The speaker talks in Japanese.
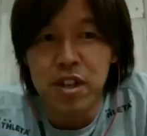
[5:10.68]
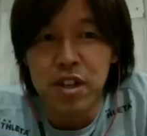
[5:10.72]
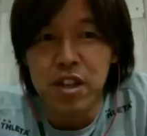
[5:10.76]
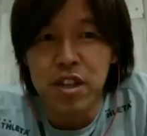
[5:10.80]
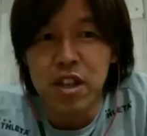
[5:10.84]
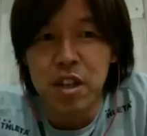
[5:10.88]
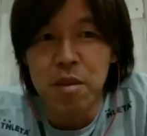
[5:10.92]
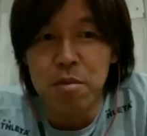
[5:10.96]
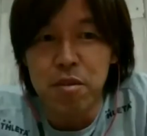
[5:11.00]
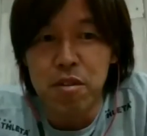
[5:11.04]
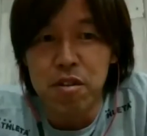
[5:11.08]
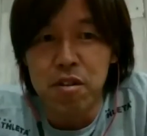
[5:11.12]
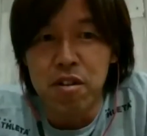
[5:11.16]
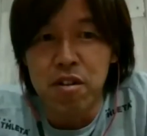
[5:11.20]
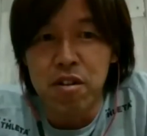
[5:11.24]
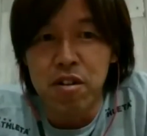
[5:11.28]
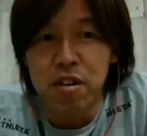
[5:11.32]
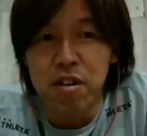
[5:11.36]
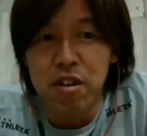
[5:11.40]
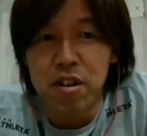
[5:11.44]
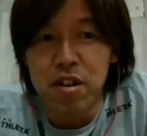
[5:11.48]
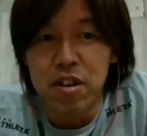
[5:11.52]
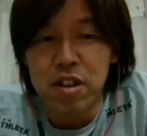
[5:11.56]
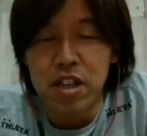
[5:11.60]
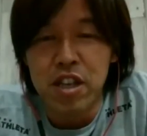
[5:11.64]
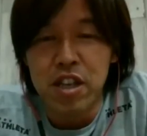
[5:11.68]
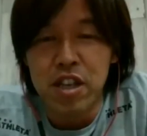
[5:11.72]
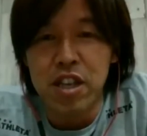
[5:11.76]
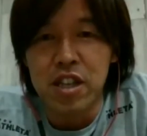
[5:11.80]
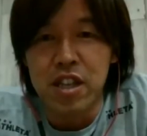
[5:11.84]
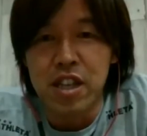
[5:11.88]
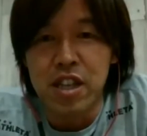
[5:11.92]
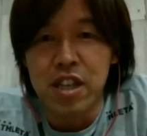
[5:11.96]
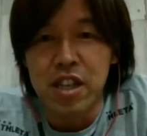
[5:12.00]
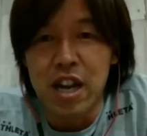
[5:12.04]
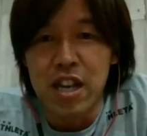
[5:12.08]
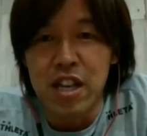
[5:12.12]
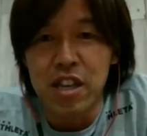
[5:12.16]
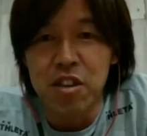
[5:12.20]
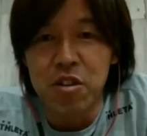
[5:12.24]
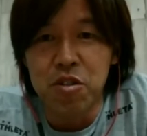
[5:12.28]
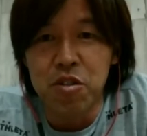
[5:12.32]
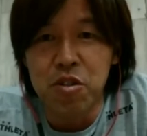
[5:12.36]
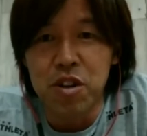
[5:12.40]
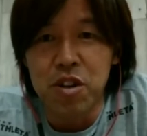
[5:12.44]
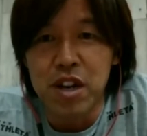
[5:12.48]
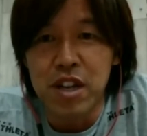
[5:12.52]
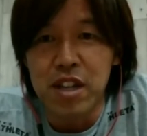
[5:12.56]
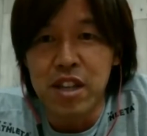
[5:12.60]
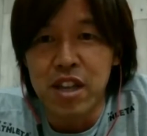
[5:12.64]
来てもいい対
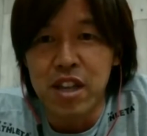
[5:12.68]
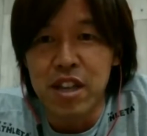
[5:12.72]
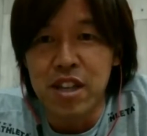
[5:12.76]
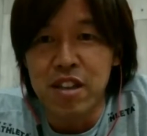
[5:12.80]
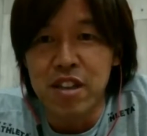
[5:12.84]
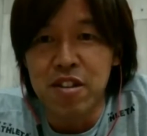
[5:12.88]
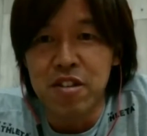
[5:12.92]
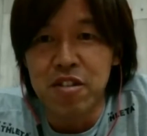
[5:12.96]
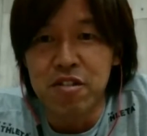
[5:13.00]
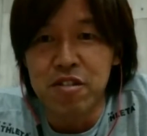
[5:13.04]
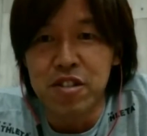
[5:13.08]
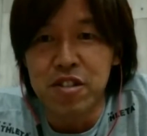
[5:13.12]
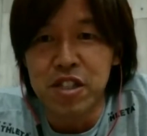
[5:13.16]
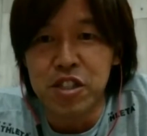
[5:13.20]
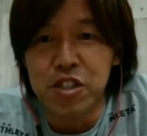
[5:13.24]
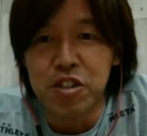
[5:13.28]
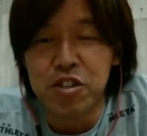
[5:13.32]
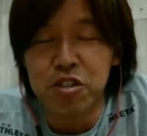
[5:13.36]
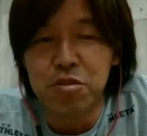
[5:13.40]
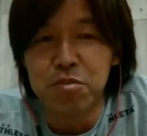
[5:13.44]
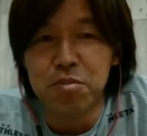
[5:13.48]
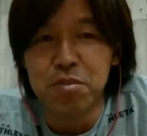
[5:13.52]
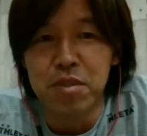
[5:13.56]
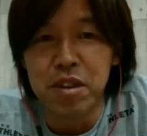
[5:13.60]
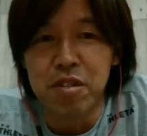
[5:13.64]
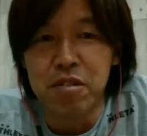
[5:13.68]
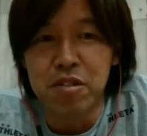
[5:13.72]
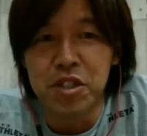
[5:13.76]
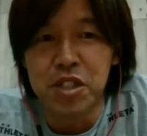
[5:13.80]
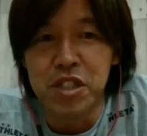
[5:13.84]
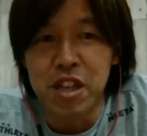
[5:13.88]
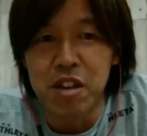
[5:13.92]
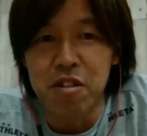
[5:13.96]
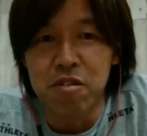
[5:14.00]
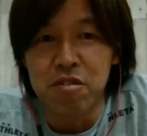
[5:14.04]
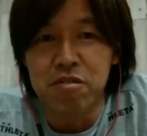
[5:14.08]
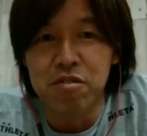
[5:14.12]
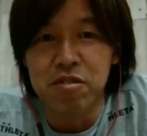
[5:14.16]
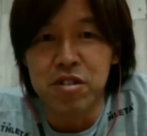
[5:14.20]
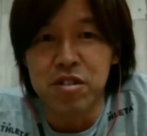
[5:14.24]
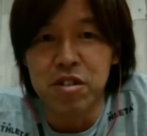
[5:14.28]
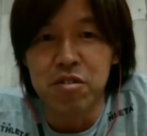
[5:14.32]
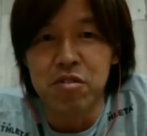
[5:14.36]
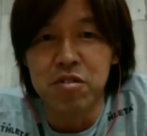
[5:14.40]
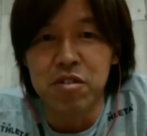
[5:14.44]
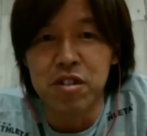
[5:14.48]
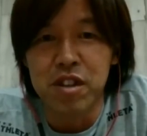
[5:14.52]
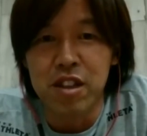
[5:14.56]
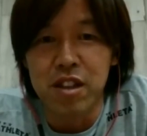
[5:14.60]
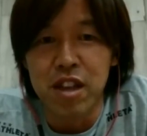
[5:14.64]
応ができるように準備をしておくってこ
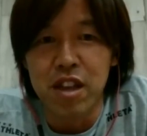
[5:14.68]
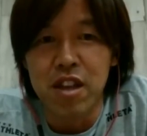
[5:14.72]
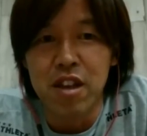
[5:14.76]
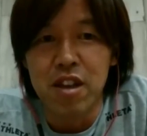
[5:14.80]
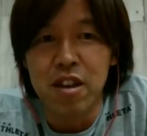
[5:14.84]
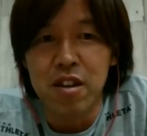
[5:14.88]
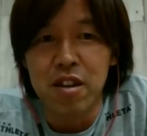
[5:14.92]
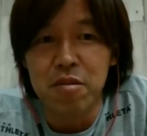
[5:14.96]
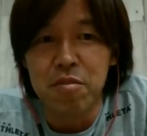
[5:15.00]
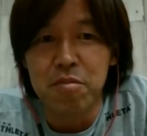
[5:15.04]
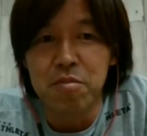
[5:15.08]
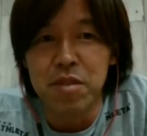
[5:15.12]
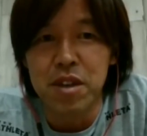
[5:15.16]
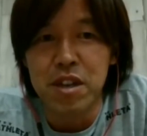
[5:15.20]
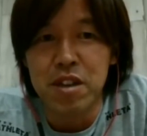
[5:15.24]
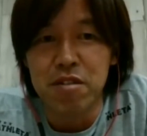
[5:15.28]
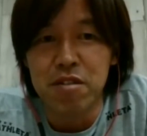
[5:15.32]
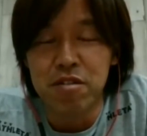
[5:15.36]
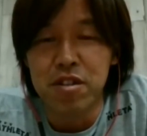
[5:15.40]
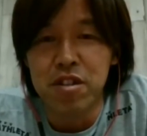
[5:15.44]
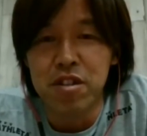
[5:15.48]
とだね。見るっ